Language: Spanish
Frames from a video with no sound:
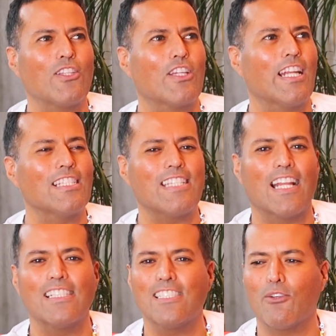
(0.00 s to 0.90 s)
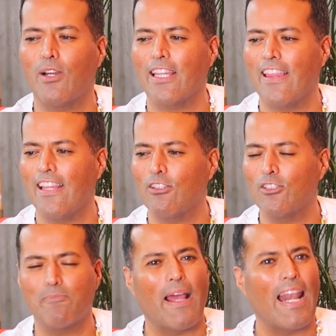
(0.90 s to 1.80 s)
cuando quieras que alguien se acuerde de
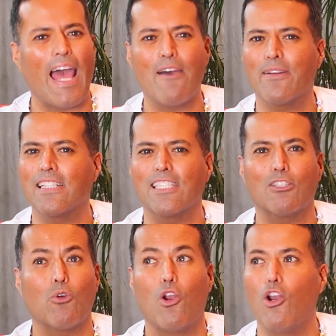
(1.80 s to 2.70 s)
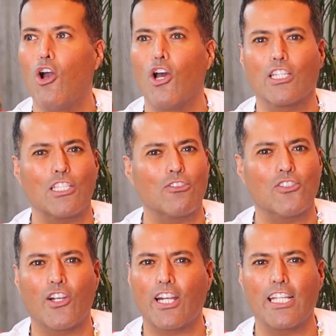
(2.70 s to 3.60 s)
tus palabras, de tu olor, de tu
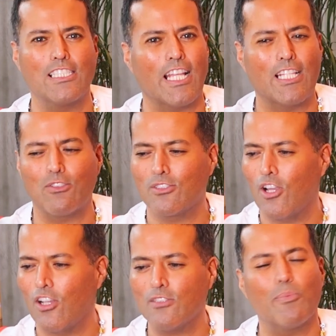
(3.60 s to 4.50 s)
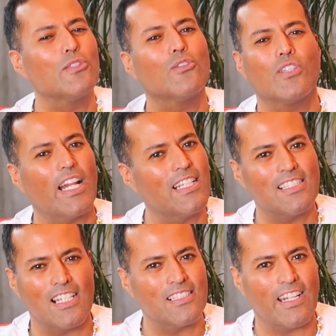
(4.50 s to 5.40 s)
sonrisa, de tus ojos, ponte un
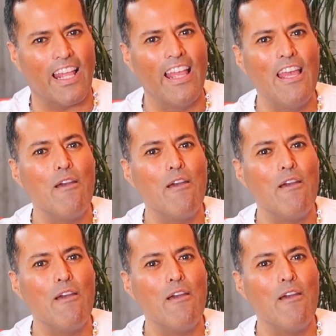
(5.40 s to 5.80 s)
traje sastre.